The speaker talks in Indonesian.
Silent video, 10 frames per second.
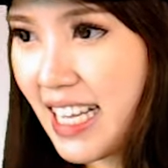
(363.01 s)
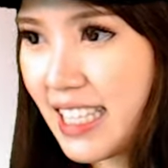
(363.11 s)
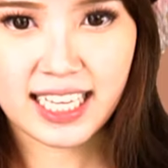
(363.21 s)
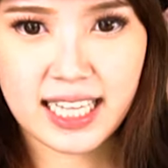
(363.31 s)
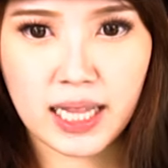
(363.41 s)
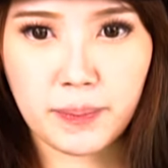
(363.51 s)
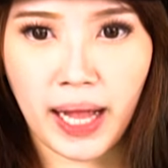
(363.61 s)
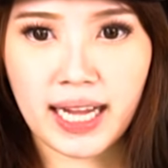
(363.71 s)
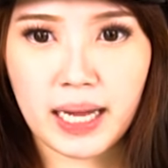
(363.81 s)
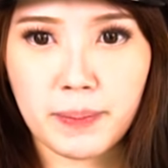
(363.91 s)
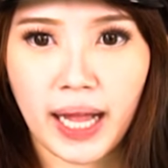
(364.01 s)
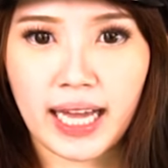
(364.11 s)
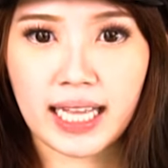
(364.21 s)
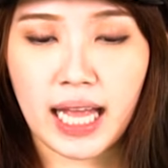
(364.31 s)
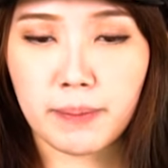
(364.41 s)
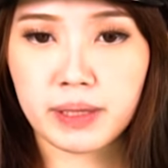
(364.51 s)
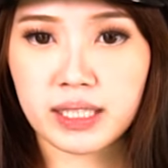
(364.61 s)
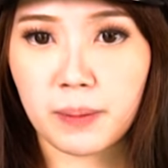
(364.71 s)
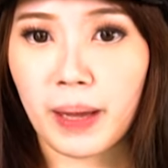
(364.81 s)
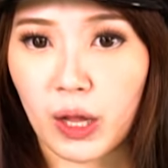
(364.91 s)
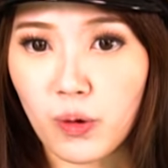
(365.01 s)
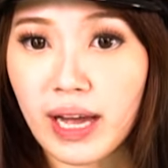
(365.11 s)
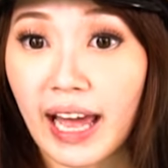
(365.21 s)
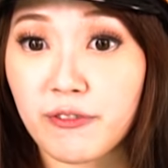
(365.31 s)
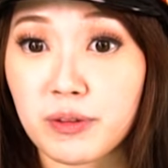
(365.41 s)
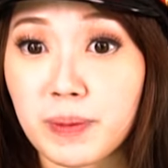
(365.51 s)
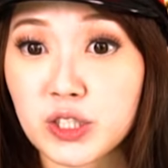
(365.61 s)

Dan dalam rangka merayakan update terbaru, FLB